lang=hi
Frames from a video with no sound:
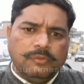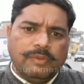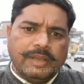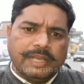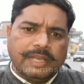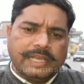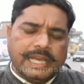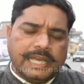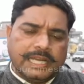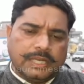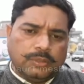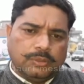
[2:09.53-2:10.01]
व
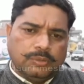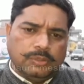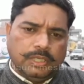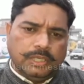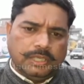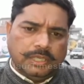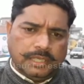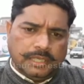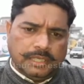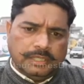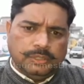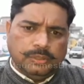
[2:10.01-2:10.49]
गैर कानूनी
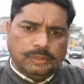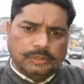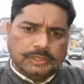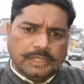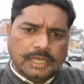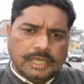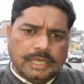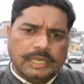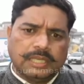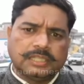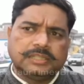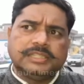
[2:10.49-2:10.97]
खनन नहीं
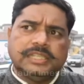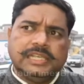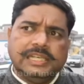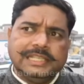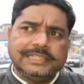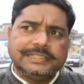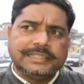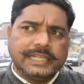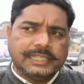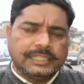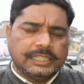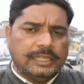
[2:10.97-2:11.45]
होता अगर
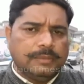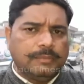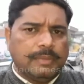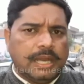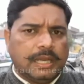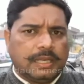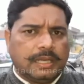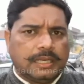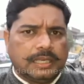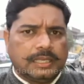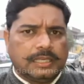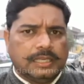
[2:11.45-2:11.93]
दिल्ली से एक टीम
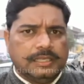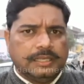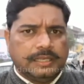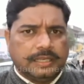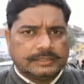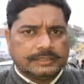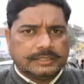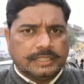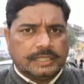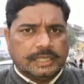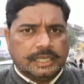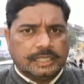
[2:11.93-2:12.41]
आकर के
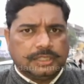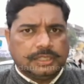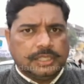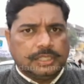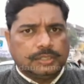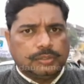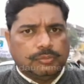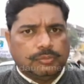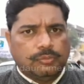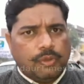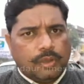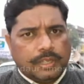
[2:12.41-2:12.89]
निरीक्षण करती
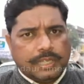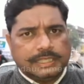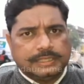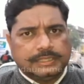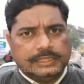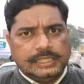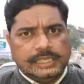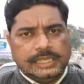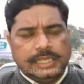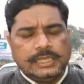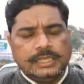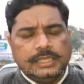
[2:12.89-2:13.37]
है तो वो
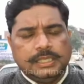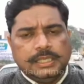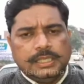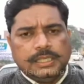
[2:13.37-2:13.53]
कहती है